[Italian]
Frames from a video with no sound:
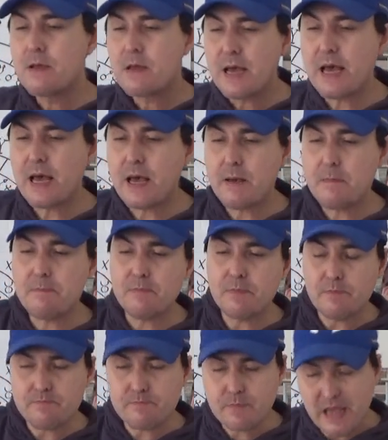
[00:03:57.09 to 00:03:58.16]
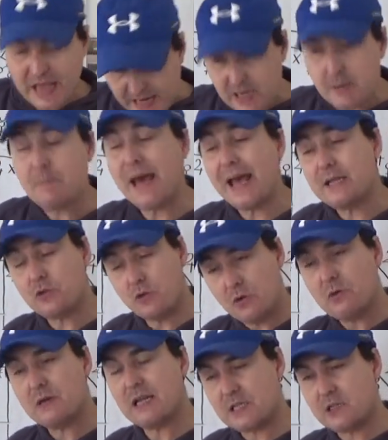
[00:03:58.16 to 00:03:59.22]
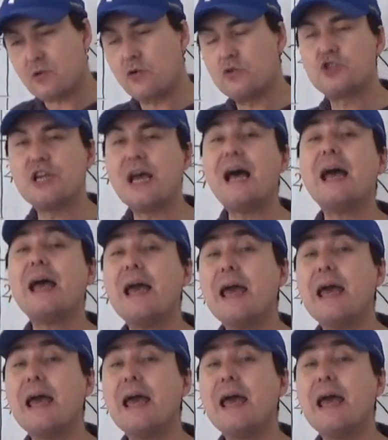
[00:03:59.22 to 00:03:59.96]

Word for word: Eh, e ripeto, l'astrologia